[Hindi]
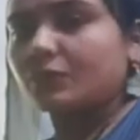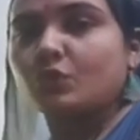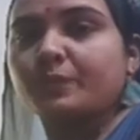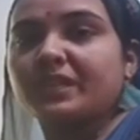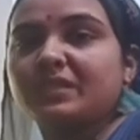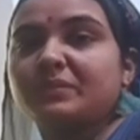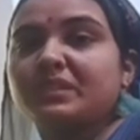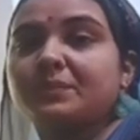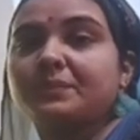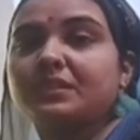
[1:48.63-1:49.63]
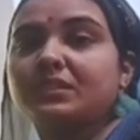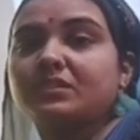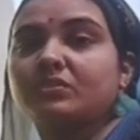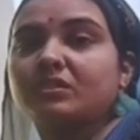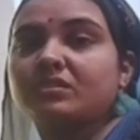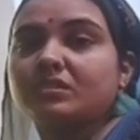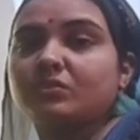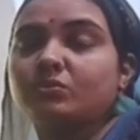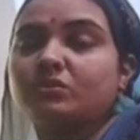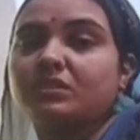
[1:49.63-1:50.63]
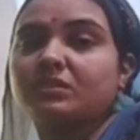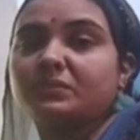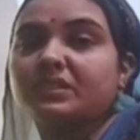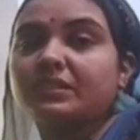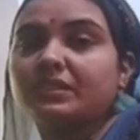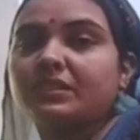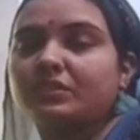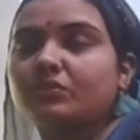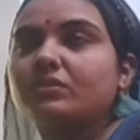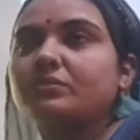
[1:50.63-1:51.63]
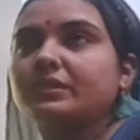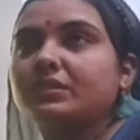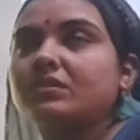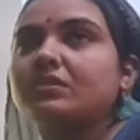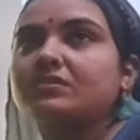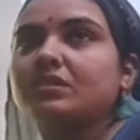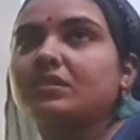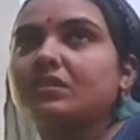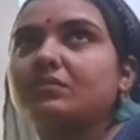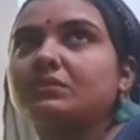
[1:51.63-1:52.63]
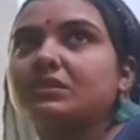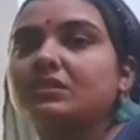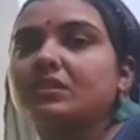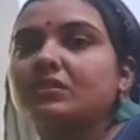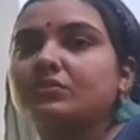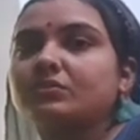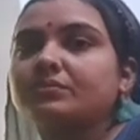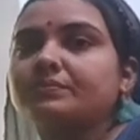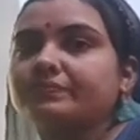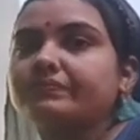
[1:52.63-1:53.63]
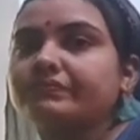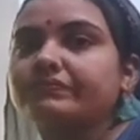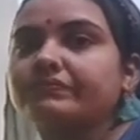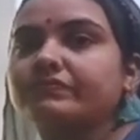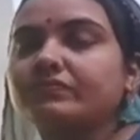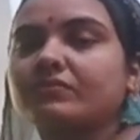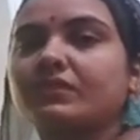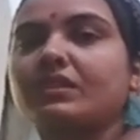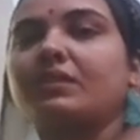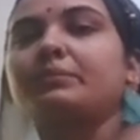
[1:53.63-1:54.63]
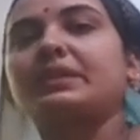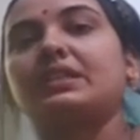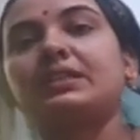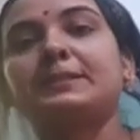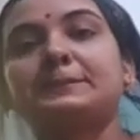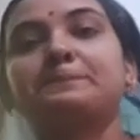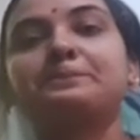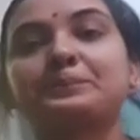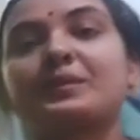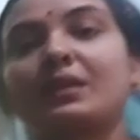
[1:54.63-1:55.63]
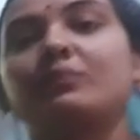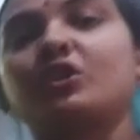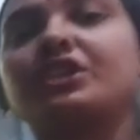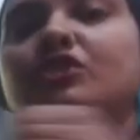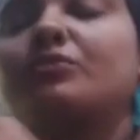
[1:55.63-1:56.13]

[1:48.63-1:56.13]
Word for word: तो पहले मैंने अपने लिए थोड़ा सा दूध गर्म कर लिया है क्योंकि वे इतना सारा काम करना है तो पहले बॉडी